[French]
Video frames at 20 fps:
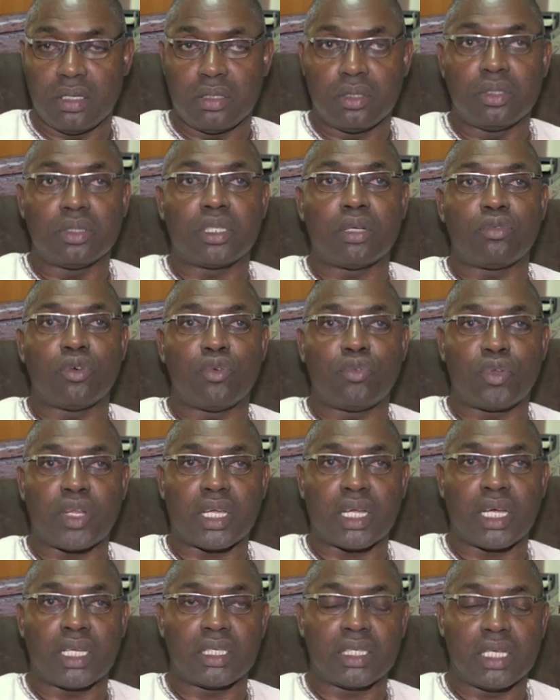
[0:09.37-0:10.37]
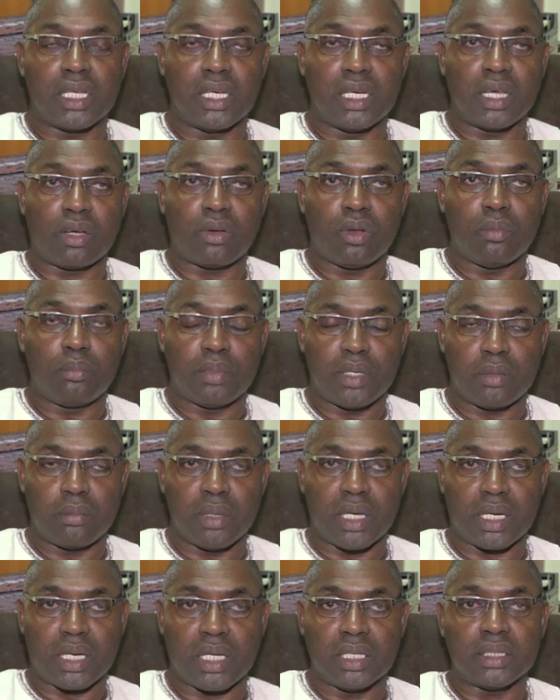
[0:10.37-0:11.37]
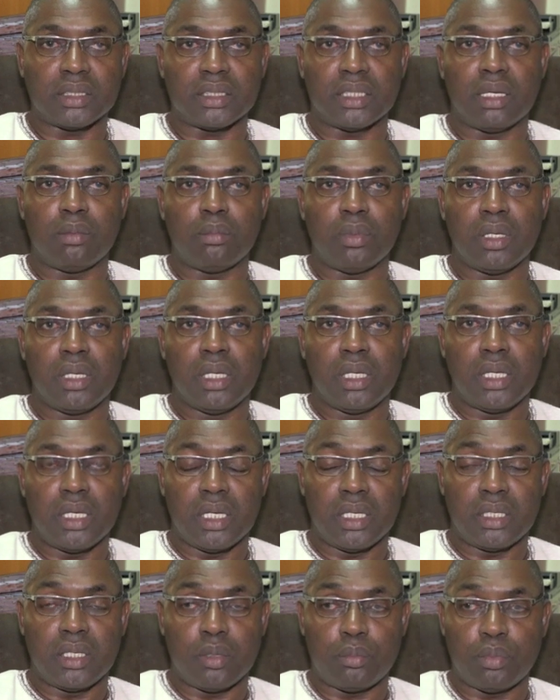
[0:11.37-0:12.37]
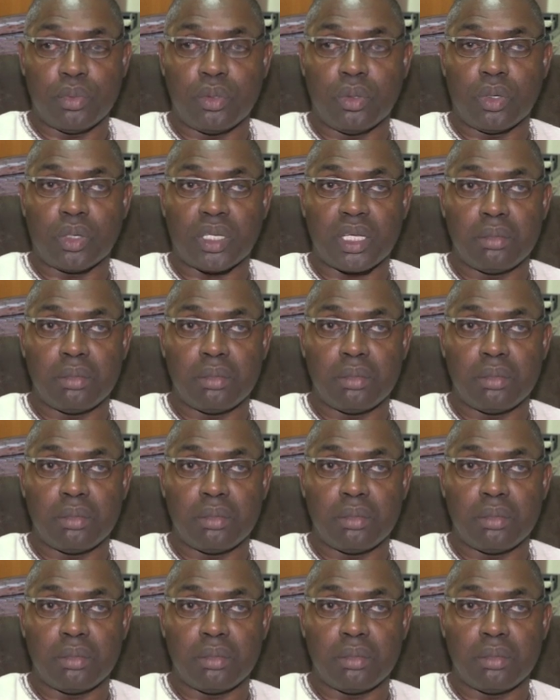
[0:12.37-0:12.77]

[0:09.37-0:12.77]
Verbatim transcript: Nous avons fréquenté l'école primaire ensemble et depuis lors,